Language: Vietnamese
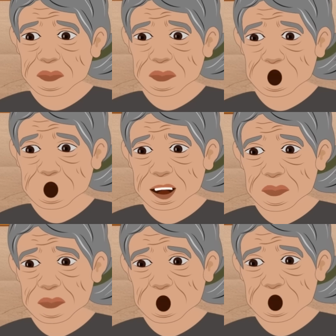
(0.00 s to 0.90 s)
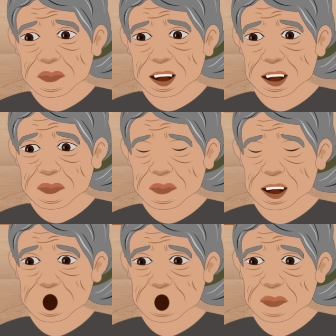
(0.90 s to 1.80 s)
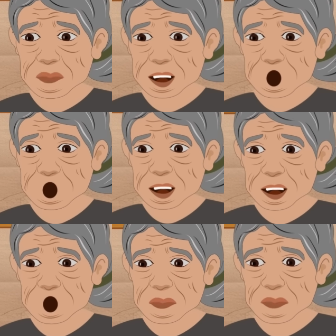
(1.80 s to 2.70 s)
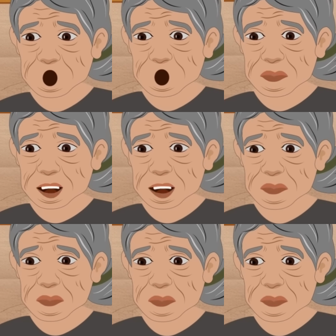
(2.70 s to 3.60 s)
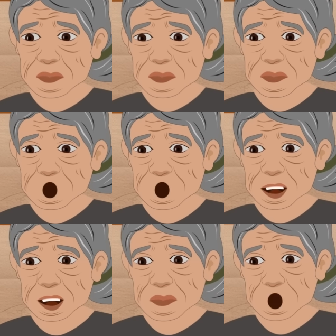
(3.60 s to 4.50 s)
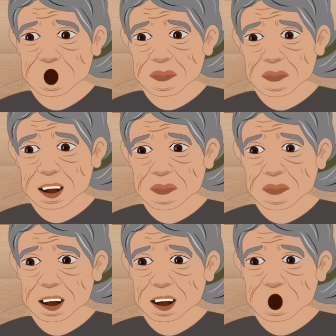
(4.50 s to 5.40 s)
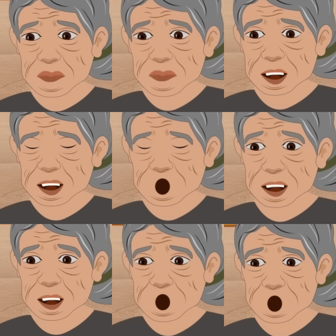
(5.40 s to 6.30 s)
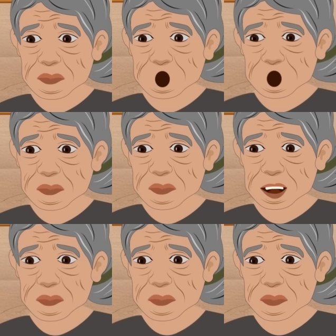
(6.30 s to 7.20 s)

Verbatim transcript: Mình chùm tỏa tế anh đòi vây riêng ca là mồm hơi. Đôi chân này hơi sẽ lanh nẹ ná con đã đăng ca nẹ nụ